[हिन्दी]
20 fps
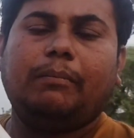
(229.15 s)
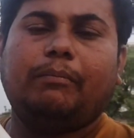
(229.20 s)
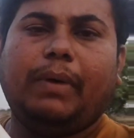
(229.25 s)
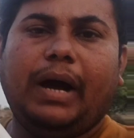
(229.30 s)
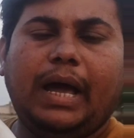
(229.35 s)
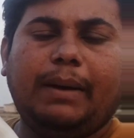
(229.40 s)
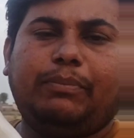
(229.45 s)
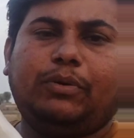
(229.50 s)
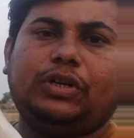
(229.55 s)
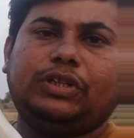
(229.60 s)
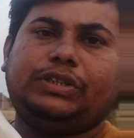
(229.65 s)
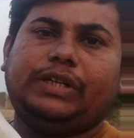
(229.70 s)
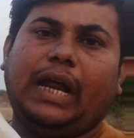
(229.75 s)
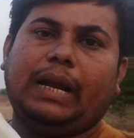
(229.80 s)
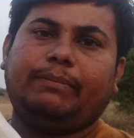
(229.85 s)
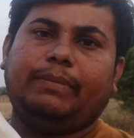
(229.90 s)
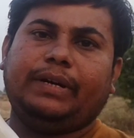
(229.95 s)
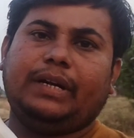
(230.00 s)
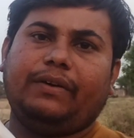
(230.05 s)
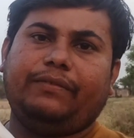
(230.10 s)
मायापुर
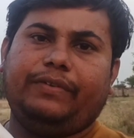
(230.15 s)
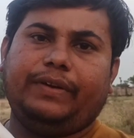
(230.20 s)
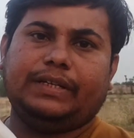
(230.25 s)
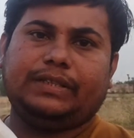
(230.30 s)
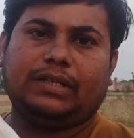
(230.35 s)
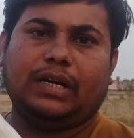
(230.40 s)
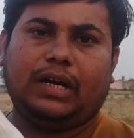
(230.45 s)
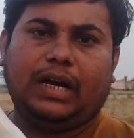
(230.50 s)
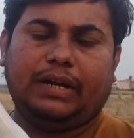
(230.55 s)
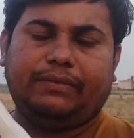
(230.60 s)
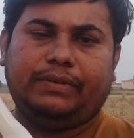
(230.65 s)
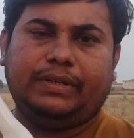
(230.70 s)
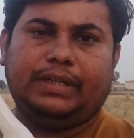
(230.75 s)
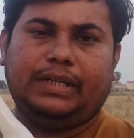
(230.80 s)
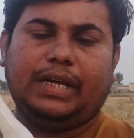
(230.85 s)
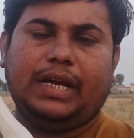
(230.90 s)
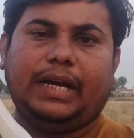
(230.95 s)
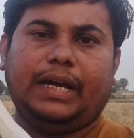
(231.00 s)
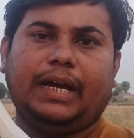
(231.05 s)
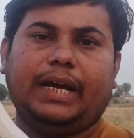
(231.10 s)
स्टाइल में इनका फेस का कार्विंग
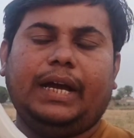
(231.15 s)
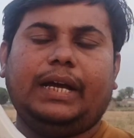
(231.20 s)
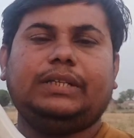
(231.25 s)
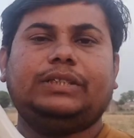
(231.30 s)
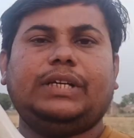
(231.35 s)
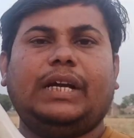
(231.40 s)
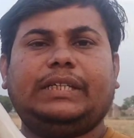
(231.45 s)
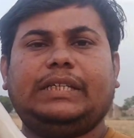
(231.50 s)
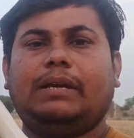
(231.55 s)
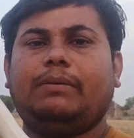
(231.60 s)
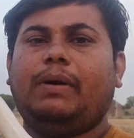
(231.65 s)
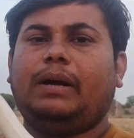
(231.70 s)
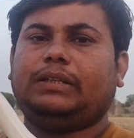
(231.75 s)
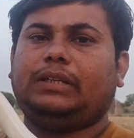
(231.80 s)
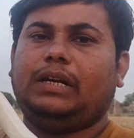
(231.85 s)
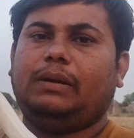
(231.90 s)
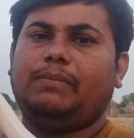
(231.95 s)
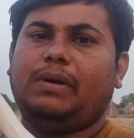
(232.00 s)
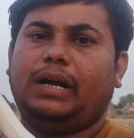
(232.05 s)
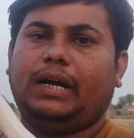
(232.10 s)
किया गया है जैसे भक्त
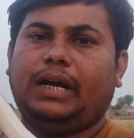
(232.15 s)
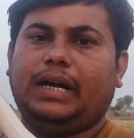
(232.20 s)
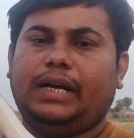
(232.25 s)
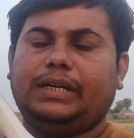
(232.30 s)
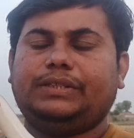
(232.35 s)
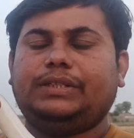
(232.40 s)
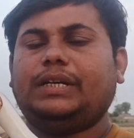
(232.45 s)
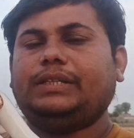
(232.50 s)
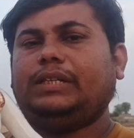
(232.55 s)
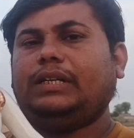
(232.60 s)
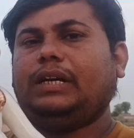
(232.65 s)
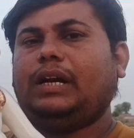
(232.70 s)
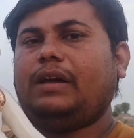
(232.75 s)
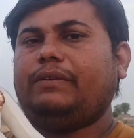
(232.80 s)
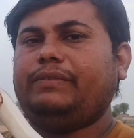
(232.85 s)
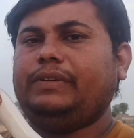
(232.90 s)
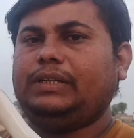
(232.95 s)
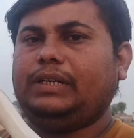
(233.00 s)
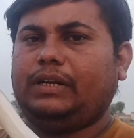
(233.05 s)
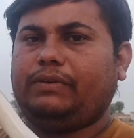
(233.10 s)
ने मांगा है जैसे
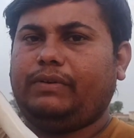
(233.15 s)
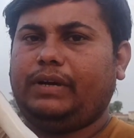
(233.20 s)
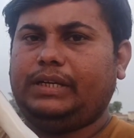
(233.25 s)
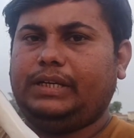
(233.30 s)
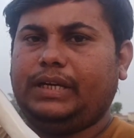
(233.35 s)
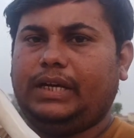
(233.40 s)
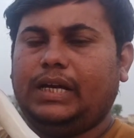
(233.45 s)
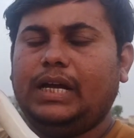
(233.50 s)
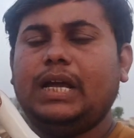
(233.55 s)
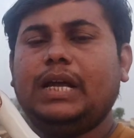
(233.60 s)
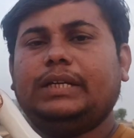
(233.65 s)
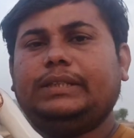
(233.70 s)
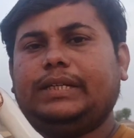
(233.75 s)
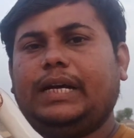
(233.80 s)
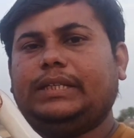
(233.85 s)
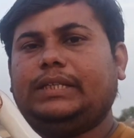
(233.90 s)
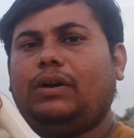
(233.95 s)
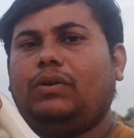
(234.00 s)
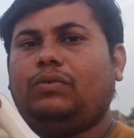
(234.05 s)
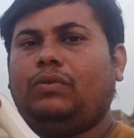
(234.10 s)
कार्विंग करवाई है
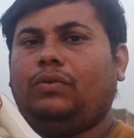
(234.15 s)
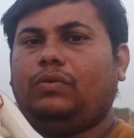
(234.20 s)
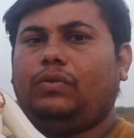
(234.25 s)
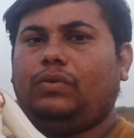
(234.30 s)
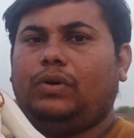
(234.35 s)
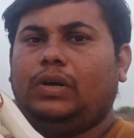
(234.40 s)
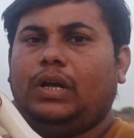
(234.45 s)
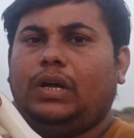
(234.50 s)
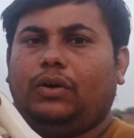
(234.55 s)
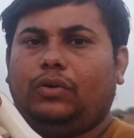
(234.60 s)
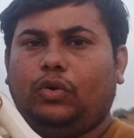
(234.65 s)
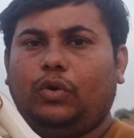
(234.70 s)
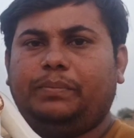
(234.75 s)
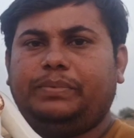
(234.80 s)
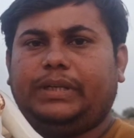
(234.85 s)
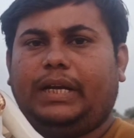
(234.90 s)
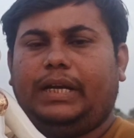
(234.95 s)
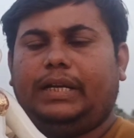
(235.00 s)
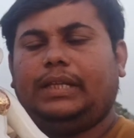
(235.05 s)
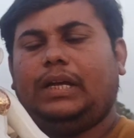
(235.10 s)
जैसा उनको रूप
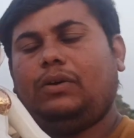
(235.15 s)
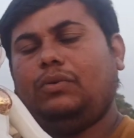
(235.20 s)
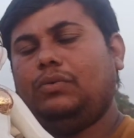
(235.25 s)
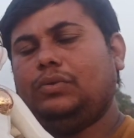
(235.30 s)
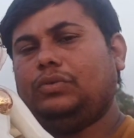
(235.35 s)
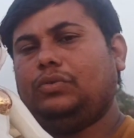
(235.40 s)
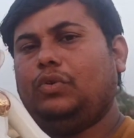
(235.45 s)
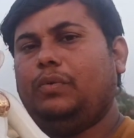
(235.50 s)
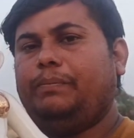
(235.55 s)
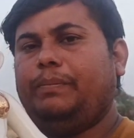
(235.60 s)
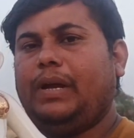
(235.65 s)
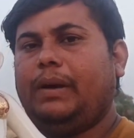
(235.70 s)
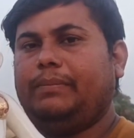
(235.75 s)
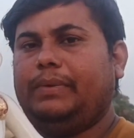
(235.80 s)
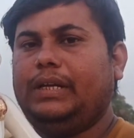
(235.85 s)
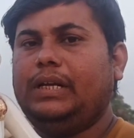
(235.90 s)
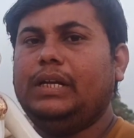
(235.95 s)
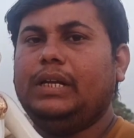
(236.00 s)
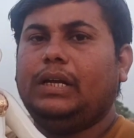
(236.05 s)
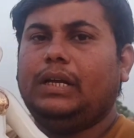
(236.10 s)
चाहिए था उस रूप में
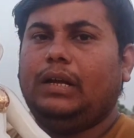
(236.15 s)
हमने